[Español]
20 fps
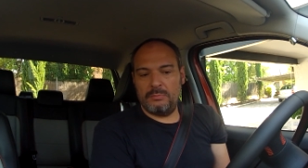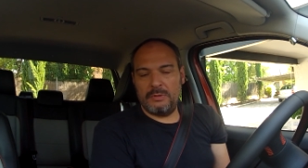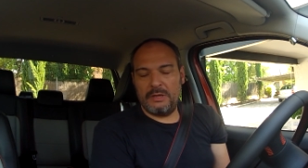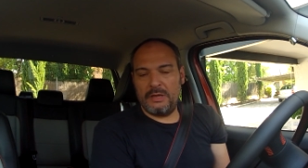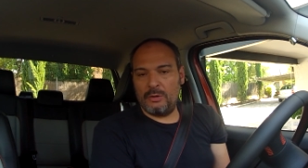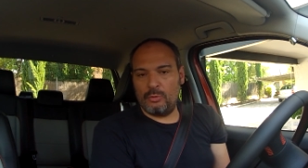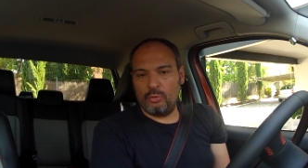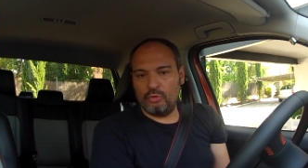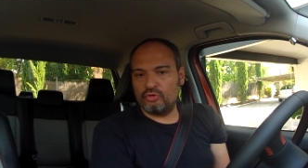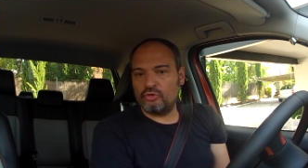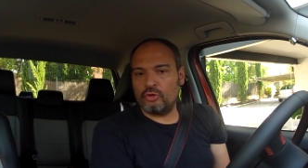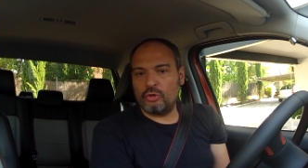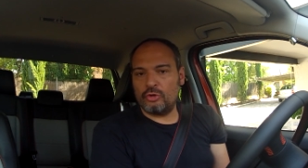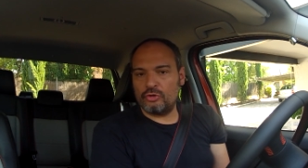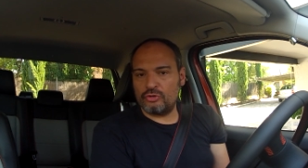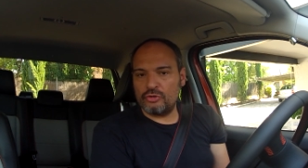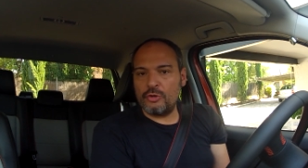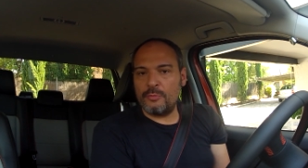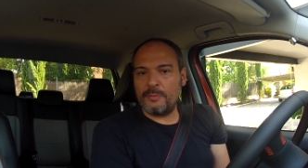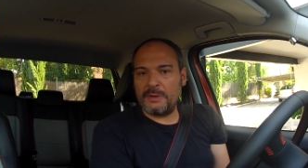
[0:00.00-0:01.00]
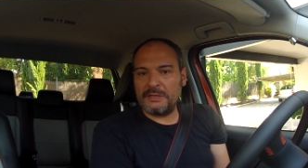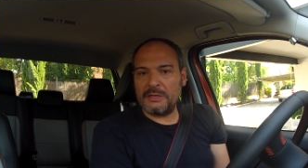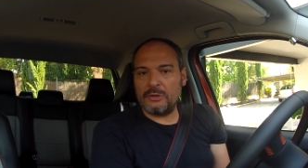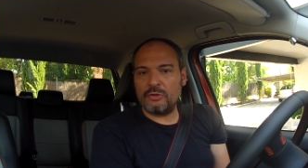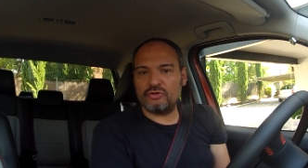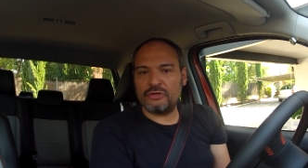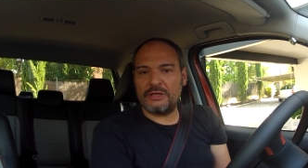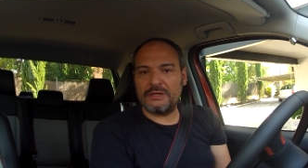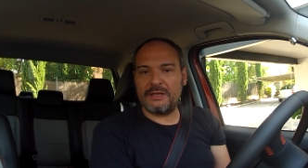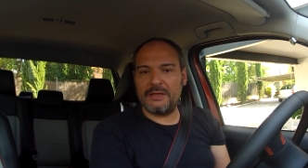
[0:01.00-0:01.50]
Incluso con los
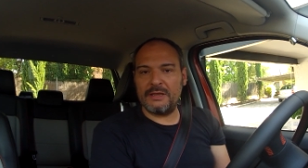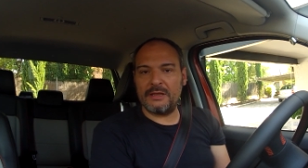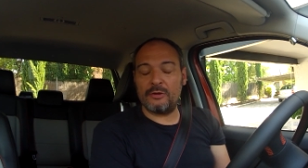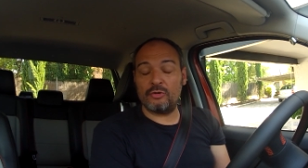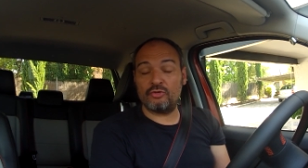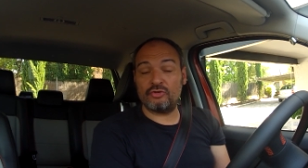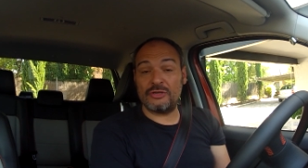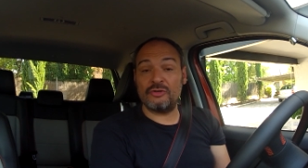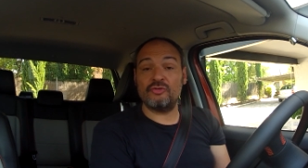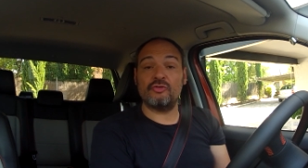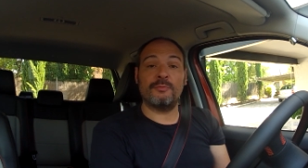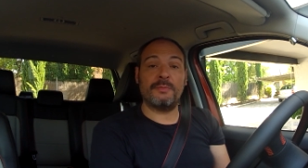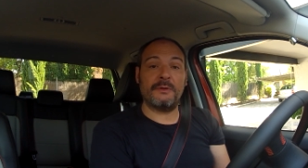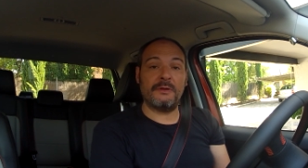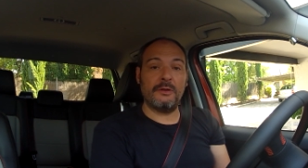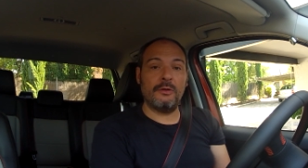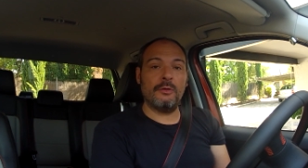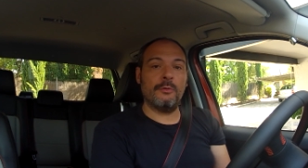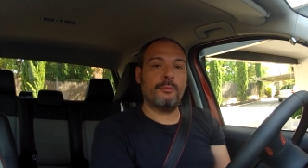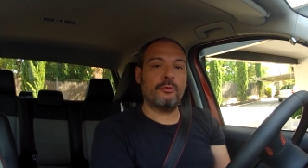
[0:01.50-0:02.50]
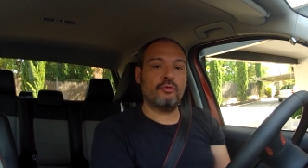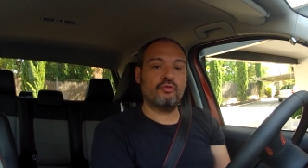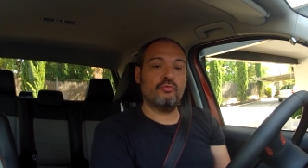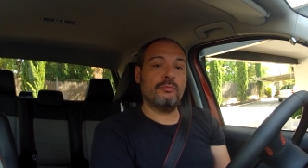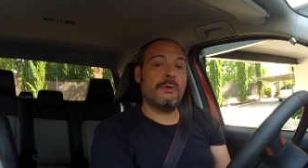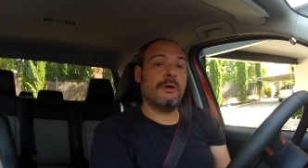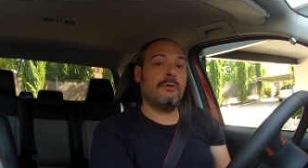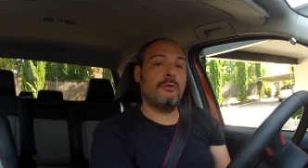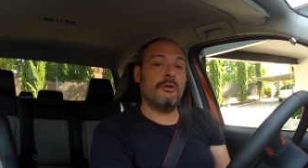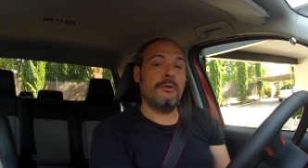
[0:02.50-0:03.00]
neumáticos AT que nos han sorprendido por su
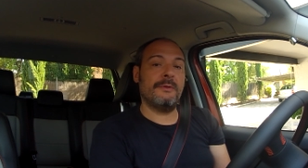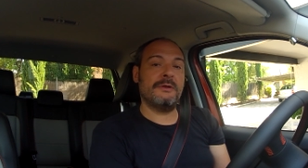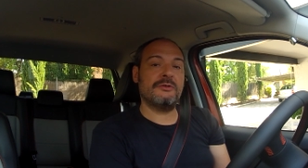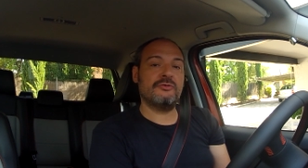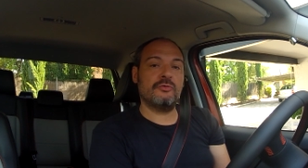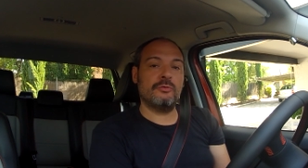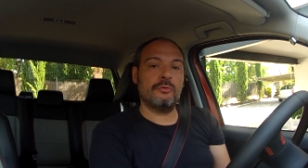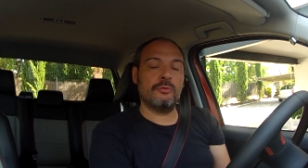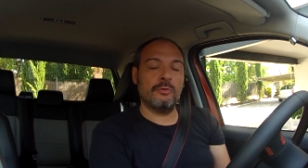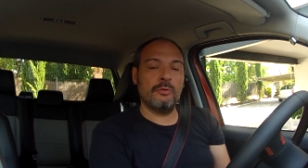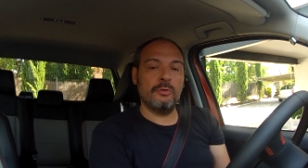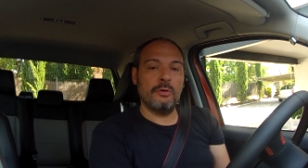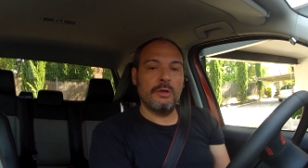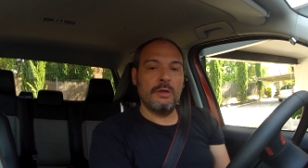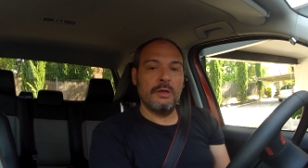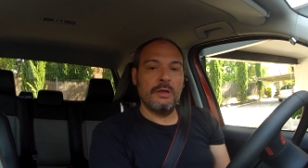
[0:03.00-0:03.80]
bajo nivel sonoro,